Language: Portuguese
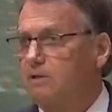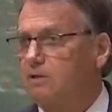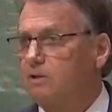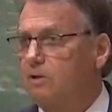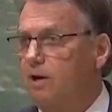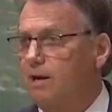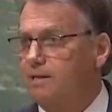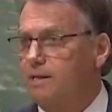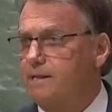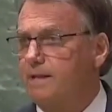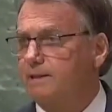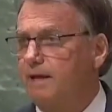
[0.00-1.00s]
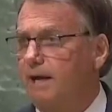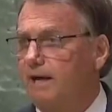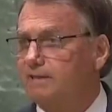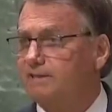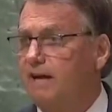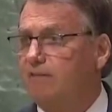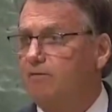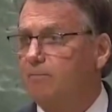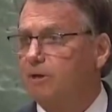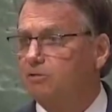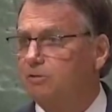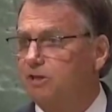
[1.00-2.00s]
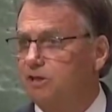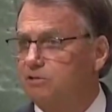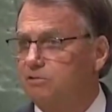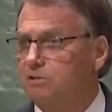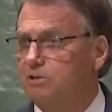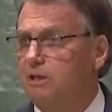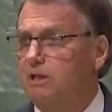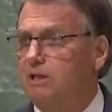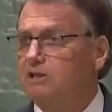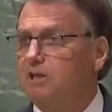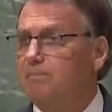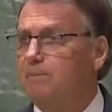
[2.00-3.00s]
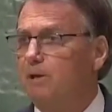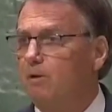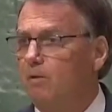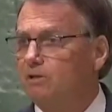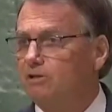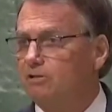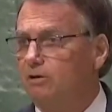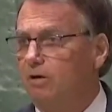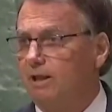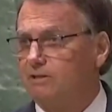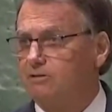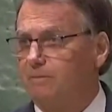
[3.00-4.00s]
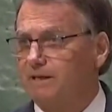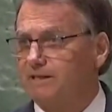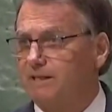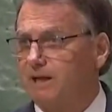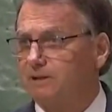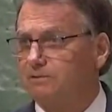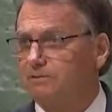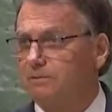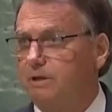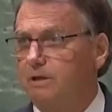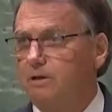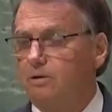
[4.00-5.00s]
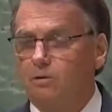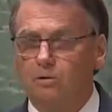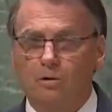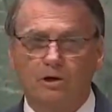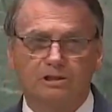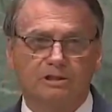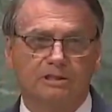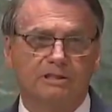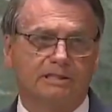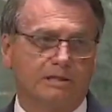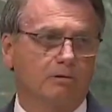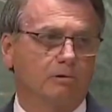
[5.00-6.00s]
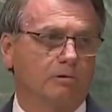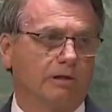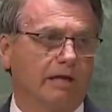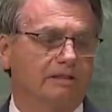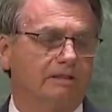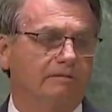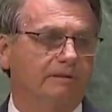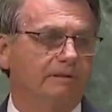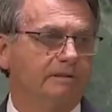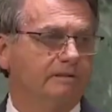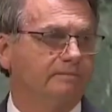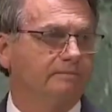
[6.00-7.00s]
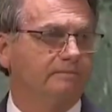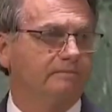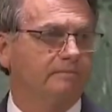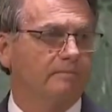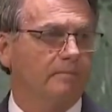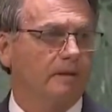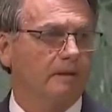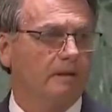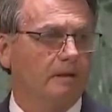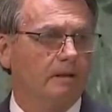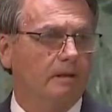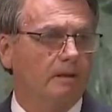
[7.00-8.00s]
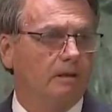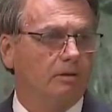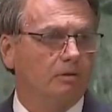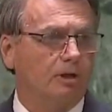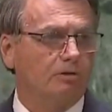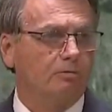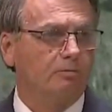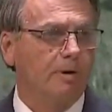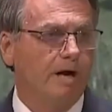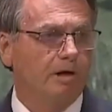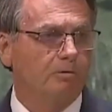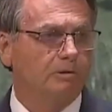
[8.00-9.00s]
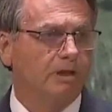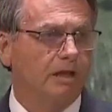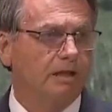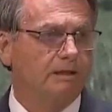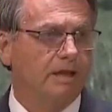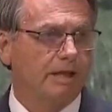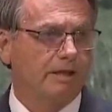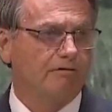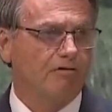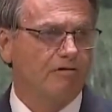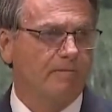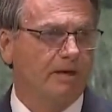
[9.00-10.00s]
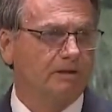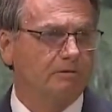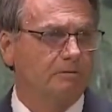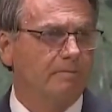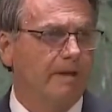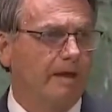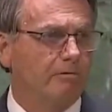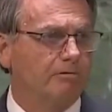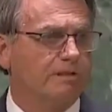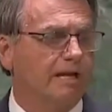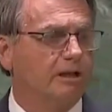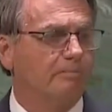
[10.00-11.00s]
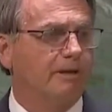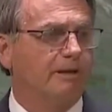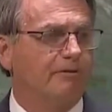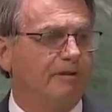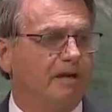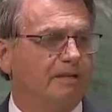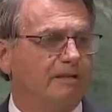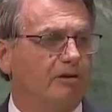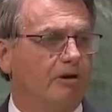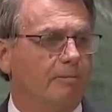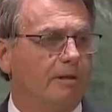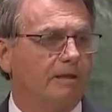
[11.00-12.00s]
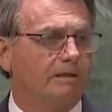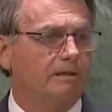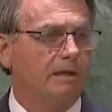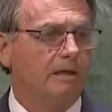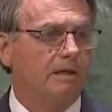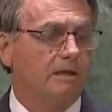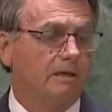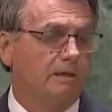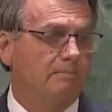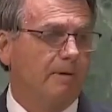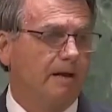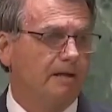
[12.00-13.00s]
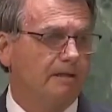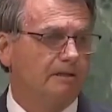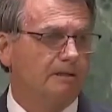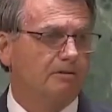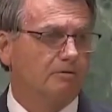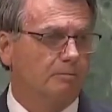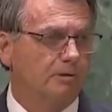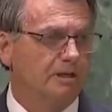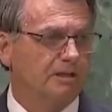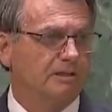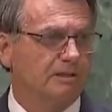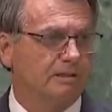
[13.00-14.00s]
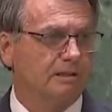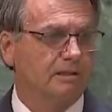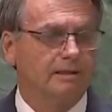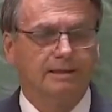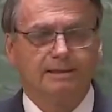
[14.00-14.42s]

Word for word: Nossas estatais davam prejuízos de bilhões de dólares no passado. Hoje são lucrativas. Nosso banco de desenvolvimento era usado para financiar obras em países comunistas,